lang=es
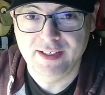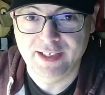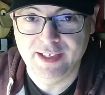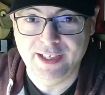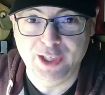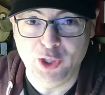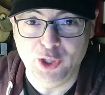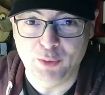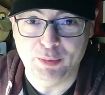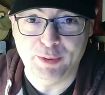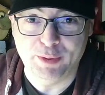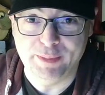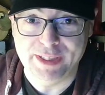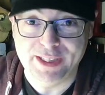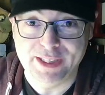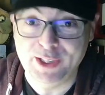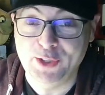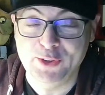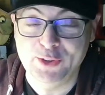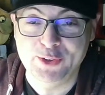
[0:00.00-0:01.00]
Y lo
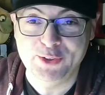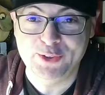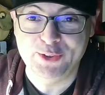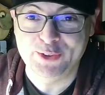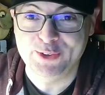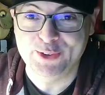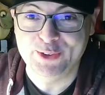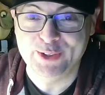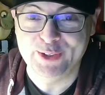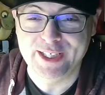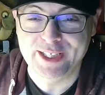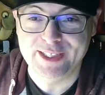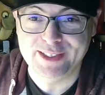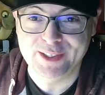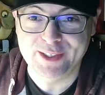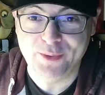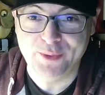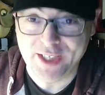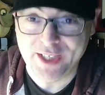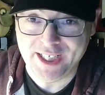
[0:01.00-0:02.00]
prometido es
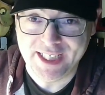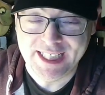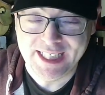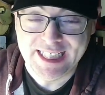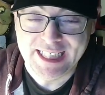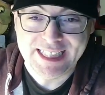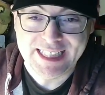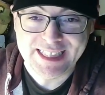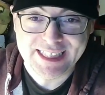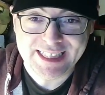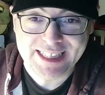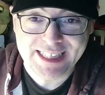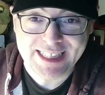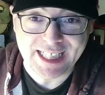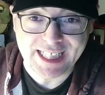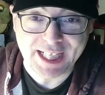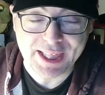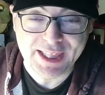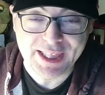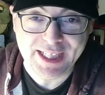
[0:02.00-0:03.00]
deuda.
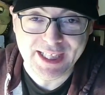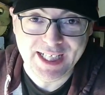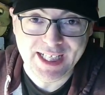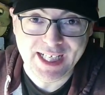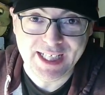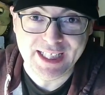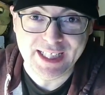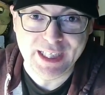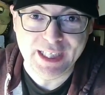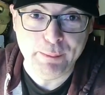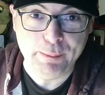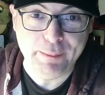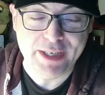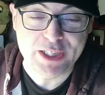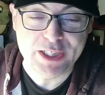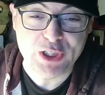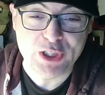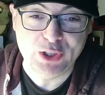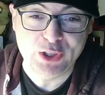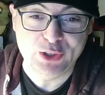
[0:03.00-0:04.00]
Tercera
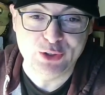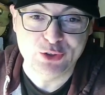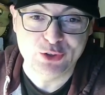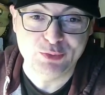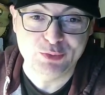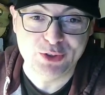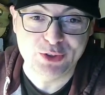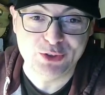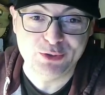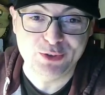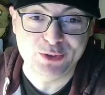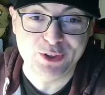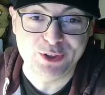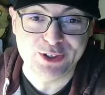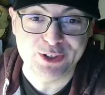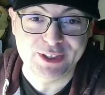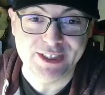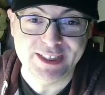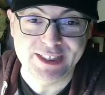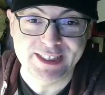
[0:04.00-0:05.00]
invasión de los
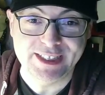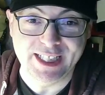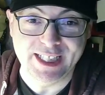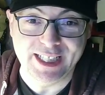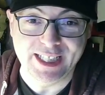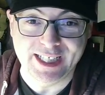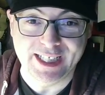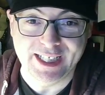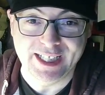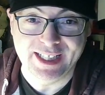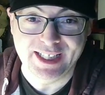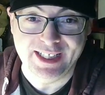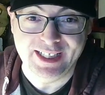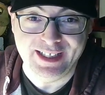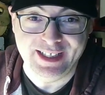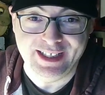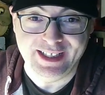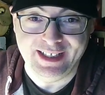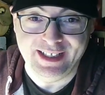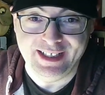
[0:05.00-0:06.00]
monstruos dedicada
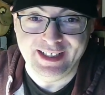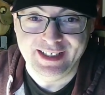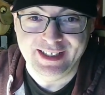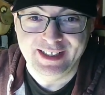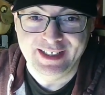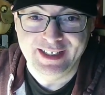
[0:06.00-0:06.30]
a